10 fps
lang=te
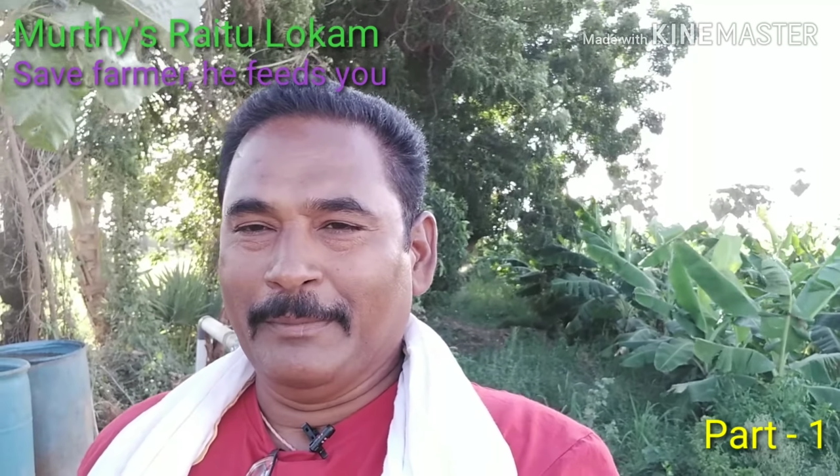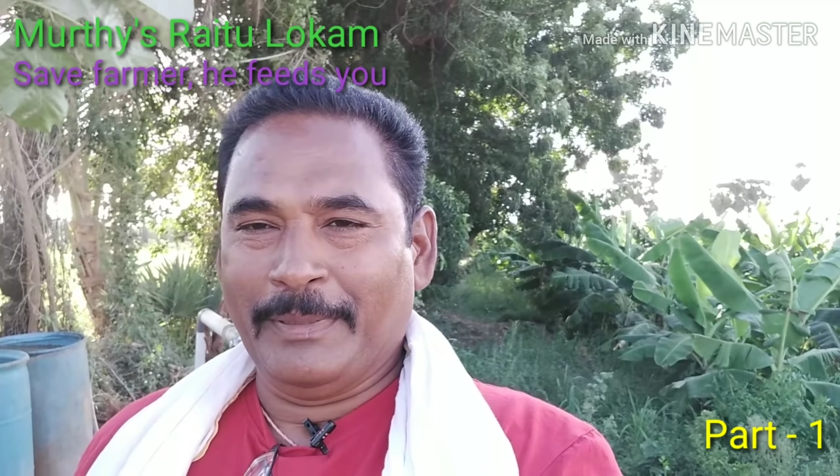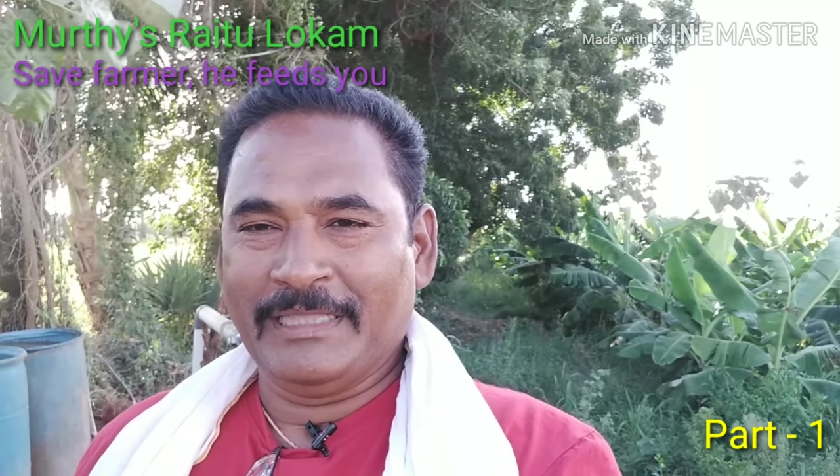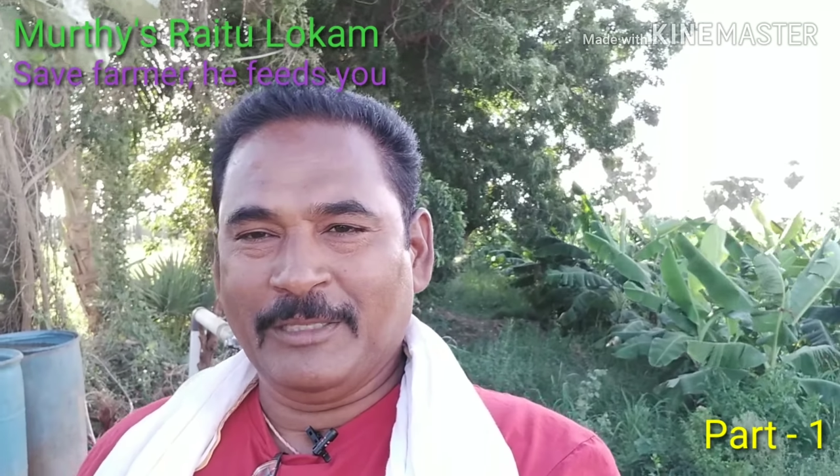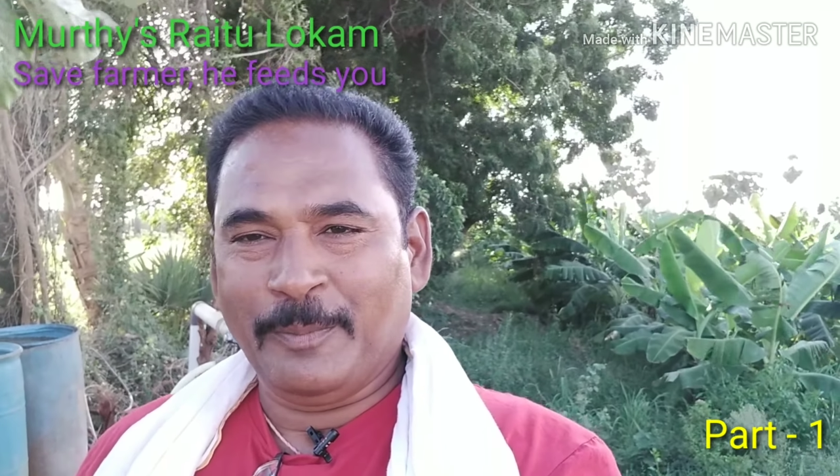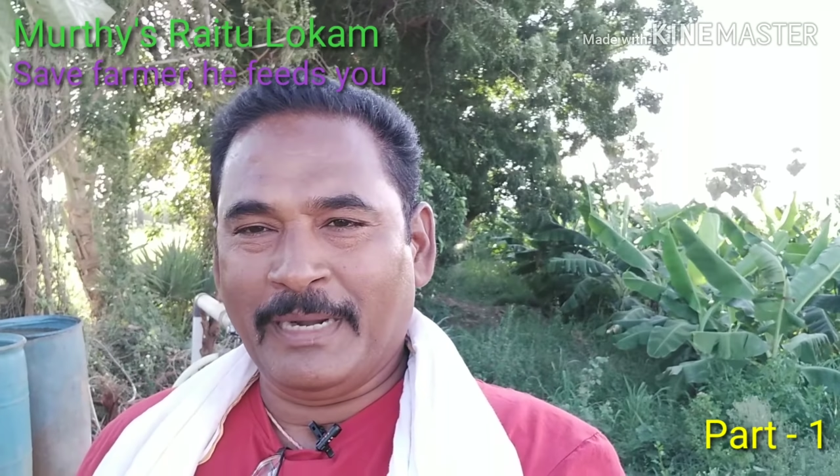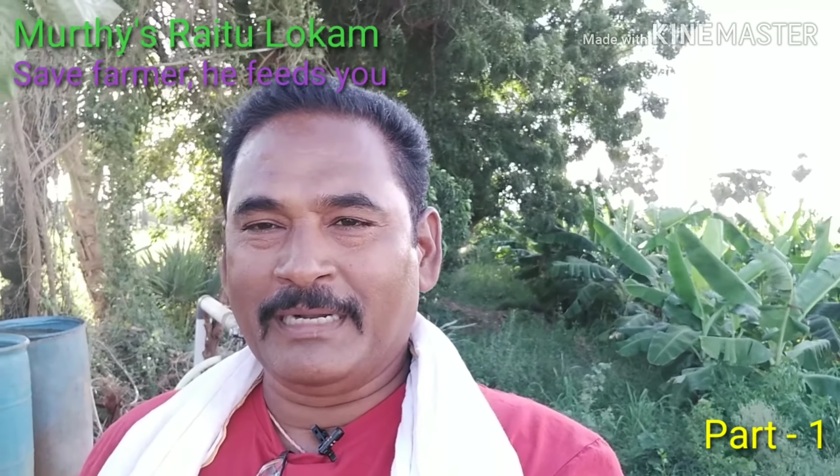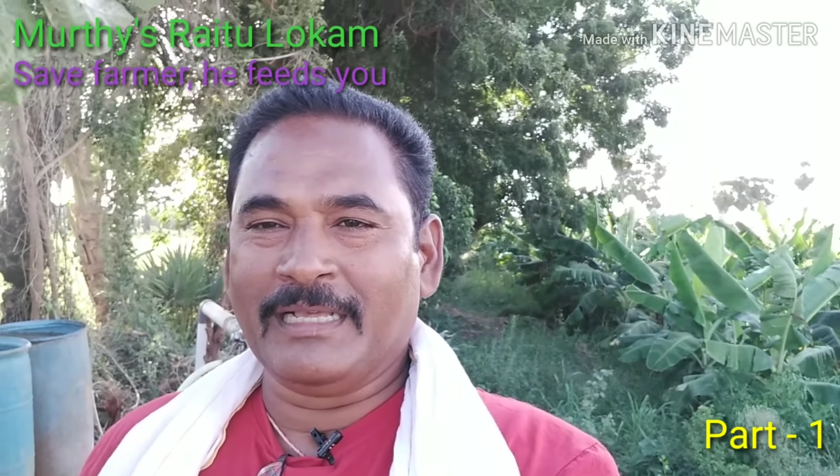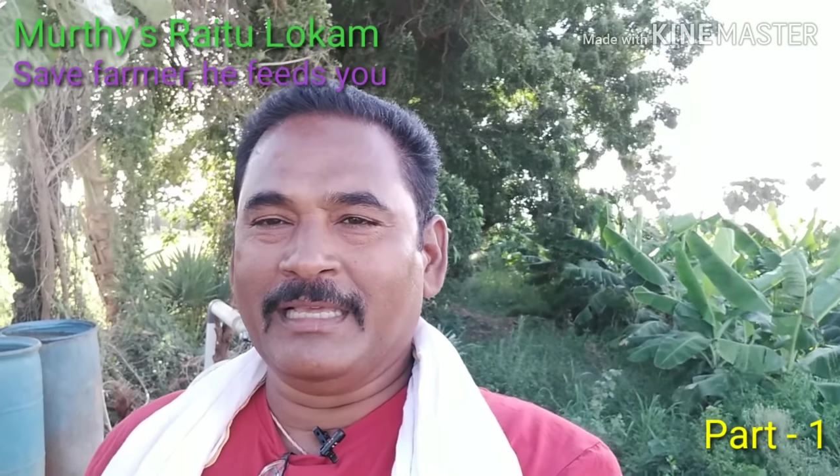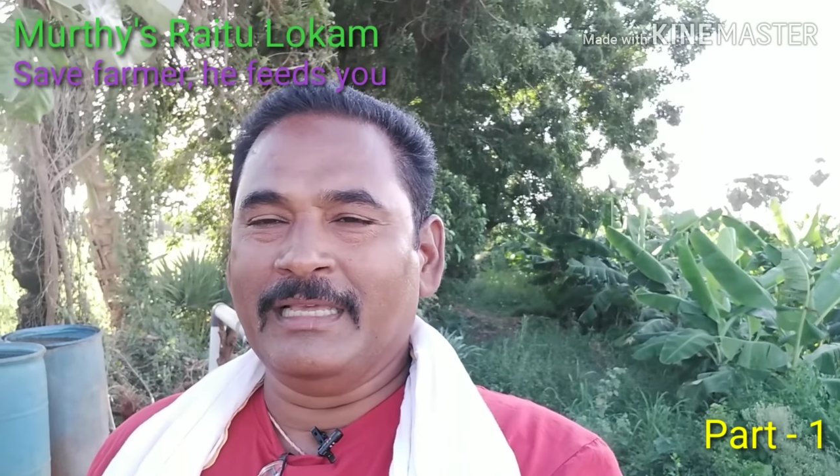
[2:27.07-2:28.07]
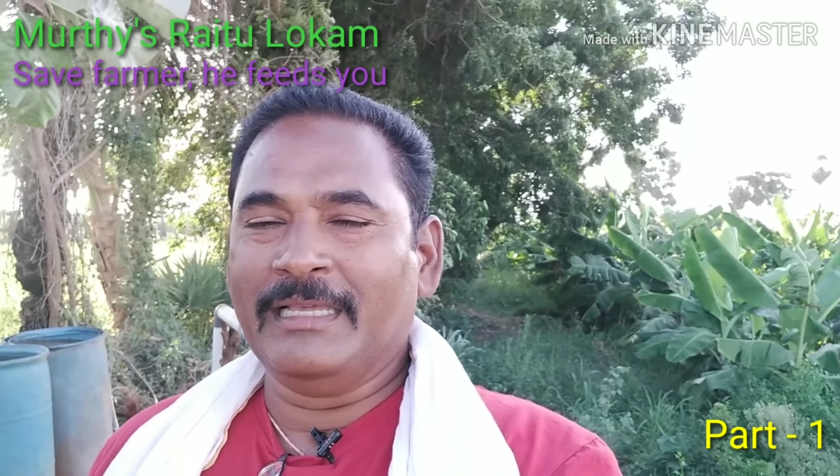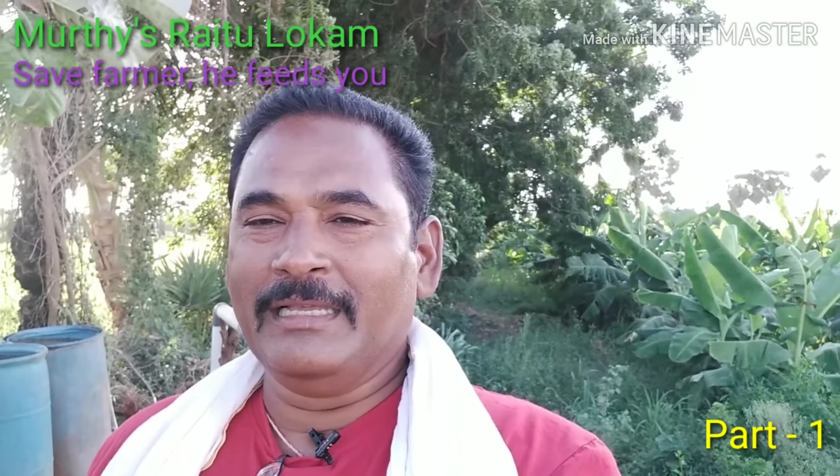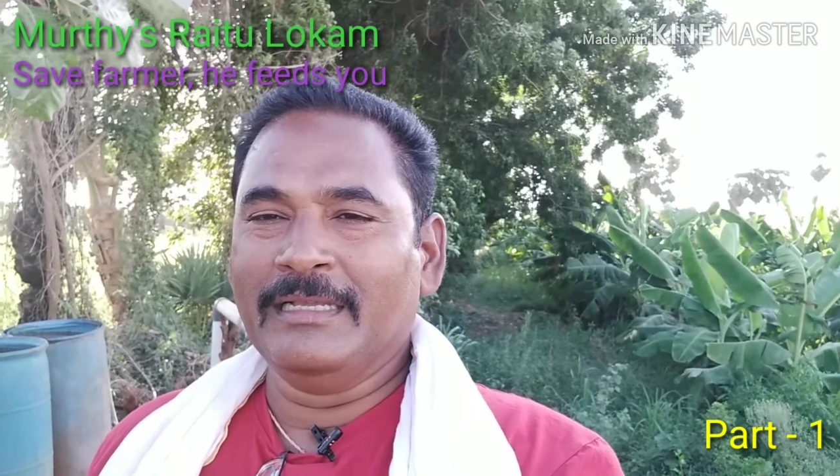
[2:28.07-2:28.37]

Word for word: ప్రతి పంటకి